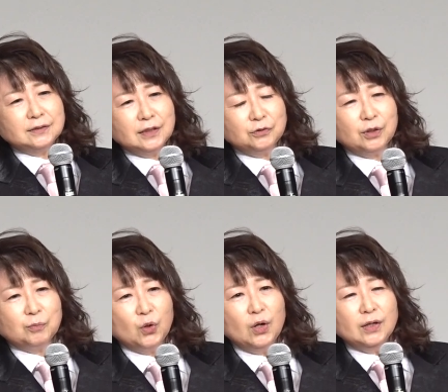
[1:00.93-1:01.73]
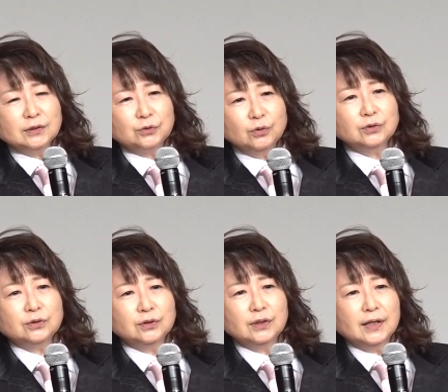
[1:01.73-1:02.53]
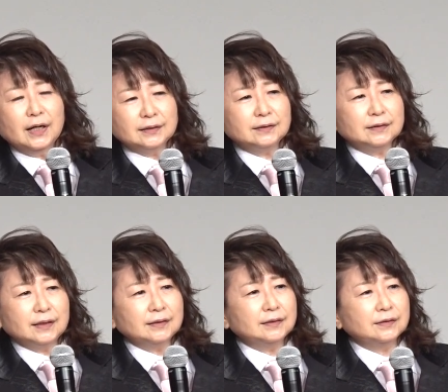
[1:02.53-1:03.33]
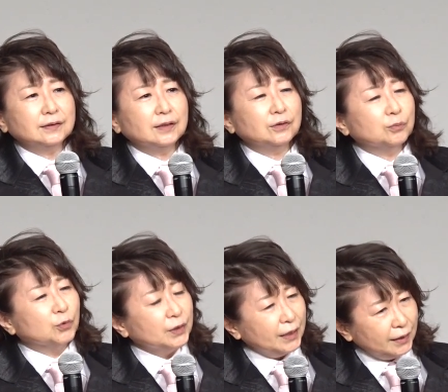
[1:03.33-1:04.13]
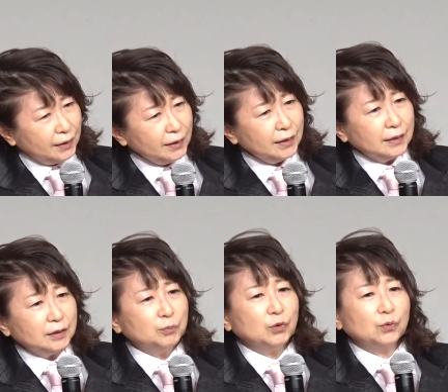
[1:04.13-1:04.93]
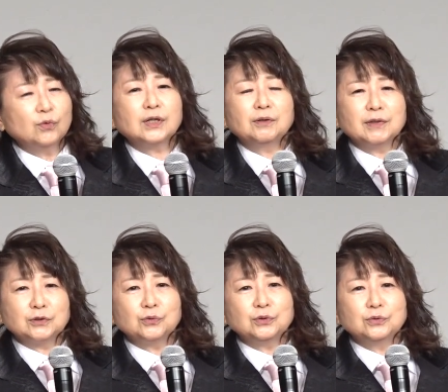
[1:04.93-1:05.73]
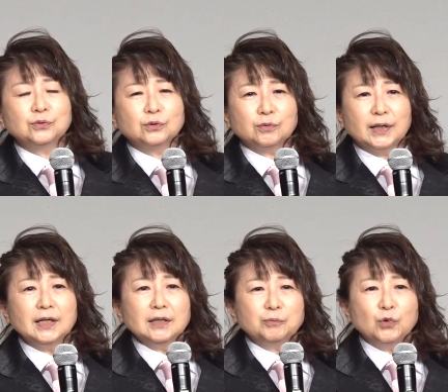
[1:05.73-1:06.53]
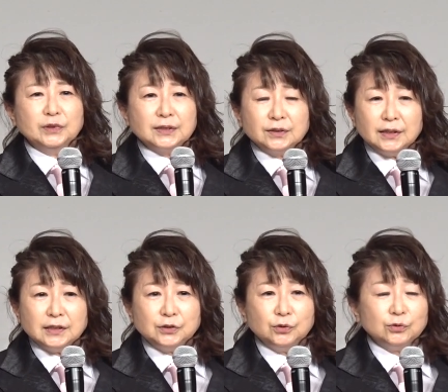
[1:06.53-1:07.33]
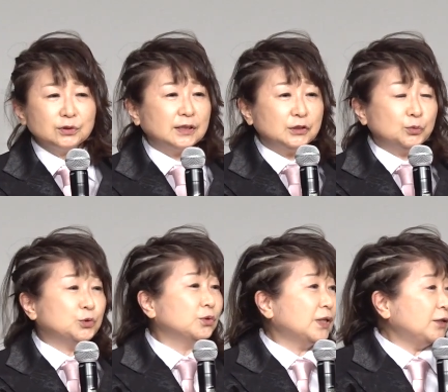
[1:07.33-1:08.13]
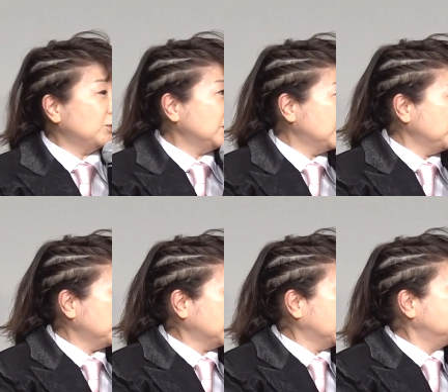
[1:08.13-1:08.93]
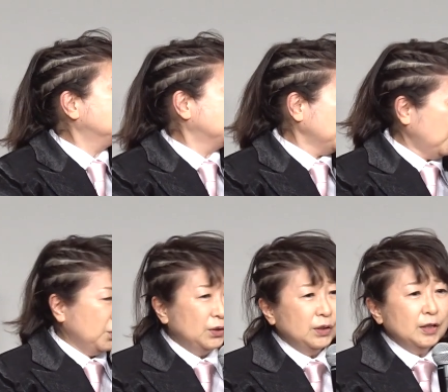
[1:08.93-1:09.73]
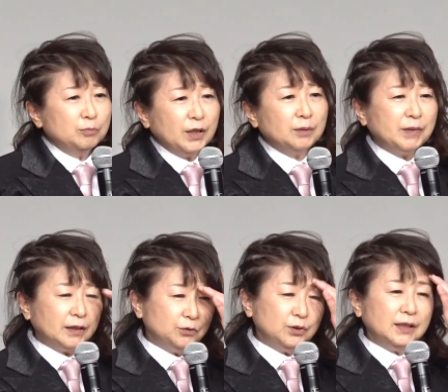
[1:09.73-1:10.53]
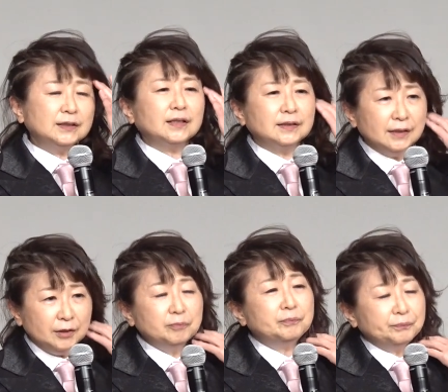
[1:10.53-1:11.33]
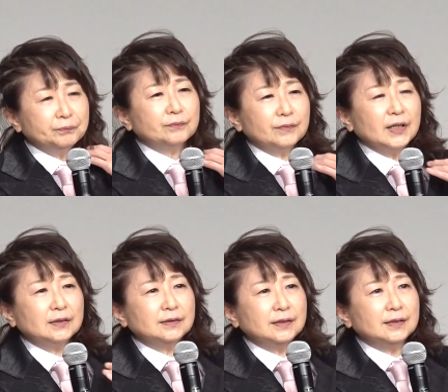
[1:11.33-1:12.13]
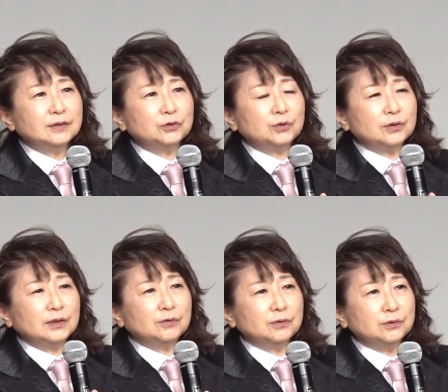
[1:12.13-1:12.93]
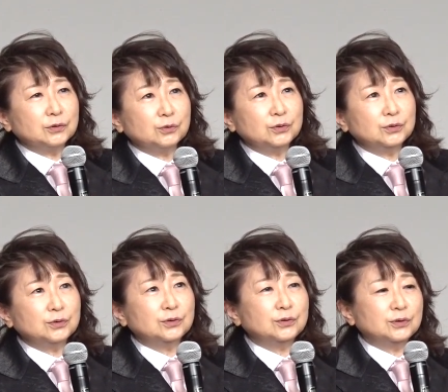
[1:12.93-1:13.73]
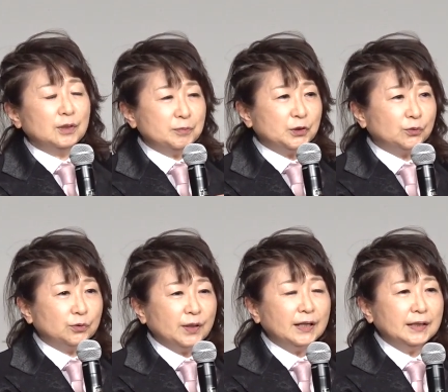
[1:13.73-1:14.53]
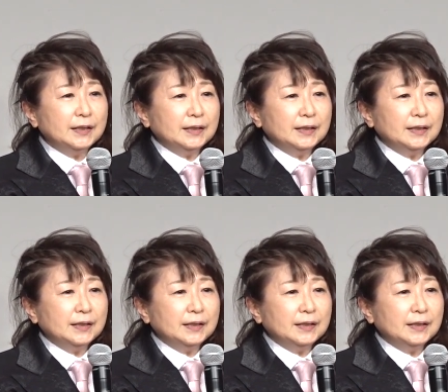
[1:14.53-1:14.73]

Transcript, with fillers: ずらとかもすごくあったんですけれどもね。でも今回はそういうことはもういたずら書きするとしたら自分の台本にするしかないんですよ。バラバラ撮りだったんで。なんでちょっとそういうエピソードは